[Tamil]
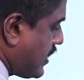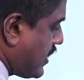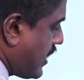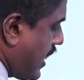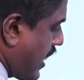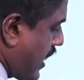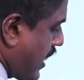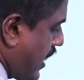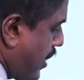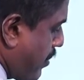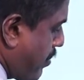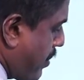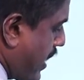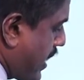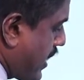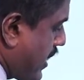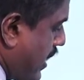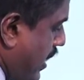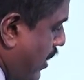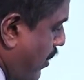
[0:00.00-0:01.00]
சக
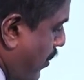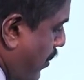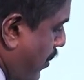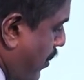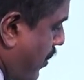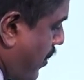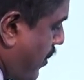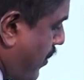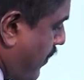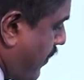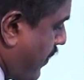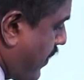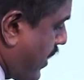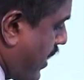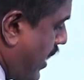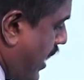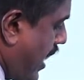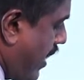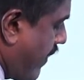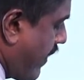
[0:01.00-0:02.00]
பத்தில் ஒன்று
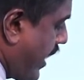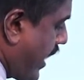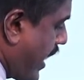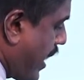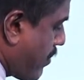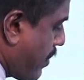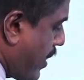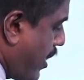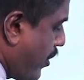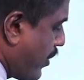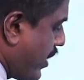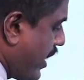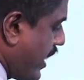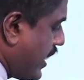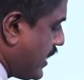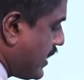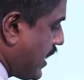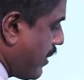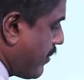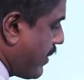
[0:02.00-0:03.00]
அவை இங்கே
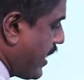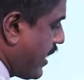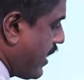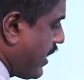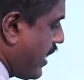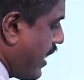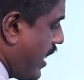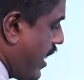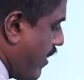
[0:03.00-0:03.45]
பகுதியன் ஜமன்